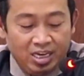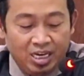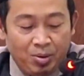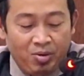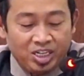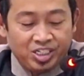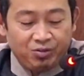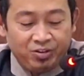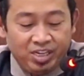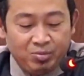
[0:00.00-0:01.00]
Imam ash
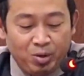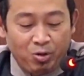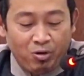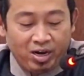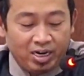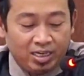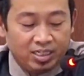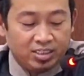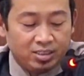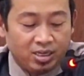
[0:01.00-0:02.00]
shafi'i membawakan
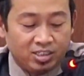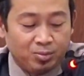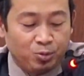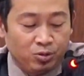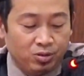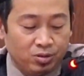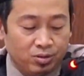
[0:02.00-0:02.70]
hadis tersebut